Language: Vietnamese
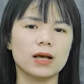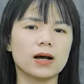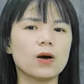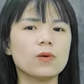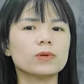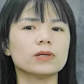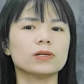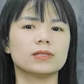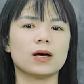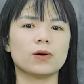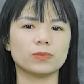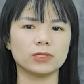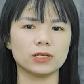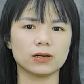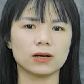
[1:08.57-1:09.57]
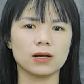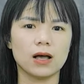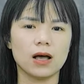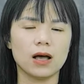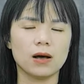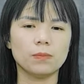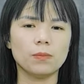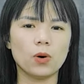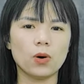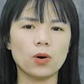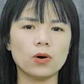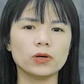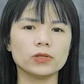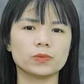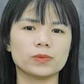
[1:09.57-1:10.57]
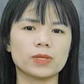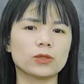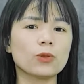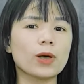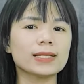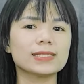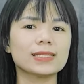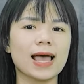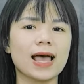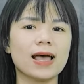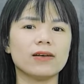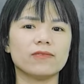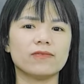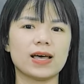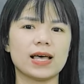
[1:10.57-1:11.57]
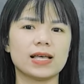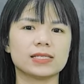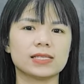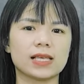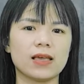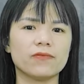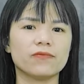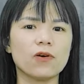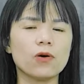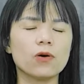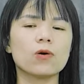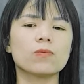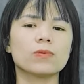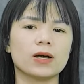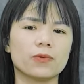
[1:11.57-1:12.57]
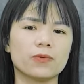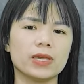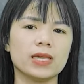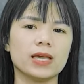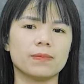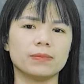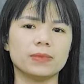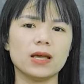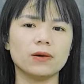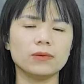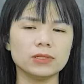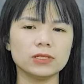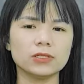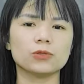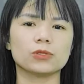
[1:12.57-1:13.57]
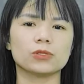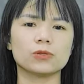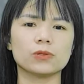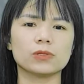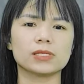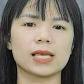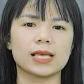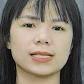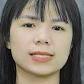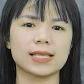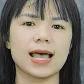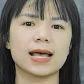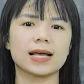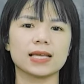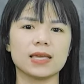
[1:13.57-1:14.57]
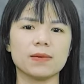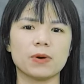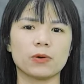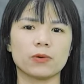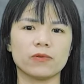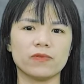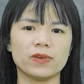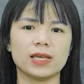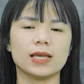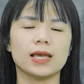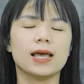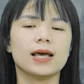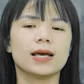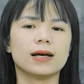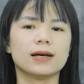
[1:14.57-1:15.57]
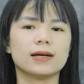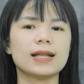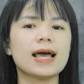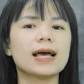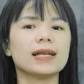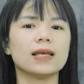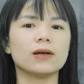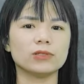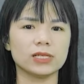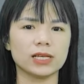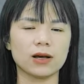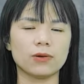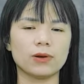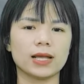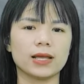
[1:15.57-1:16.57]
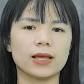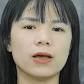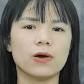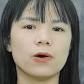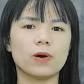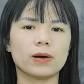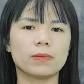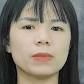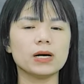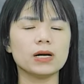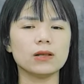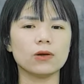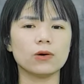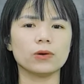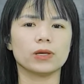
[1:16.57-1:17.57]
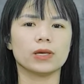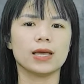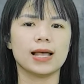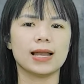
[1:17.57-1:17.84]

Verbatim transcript: không cử động được mồ hôi chúng ta toát ra và sẽ vô cùng là nguy hiểm nếu như chuột rút xảy ra khi mà quý vị ờ, đang leo trèo này hoặc bơi lội,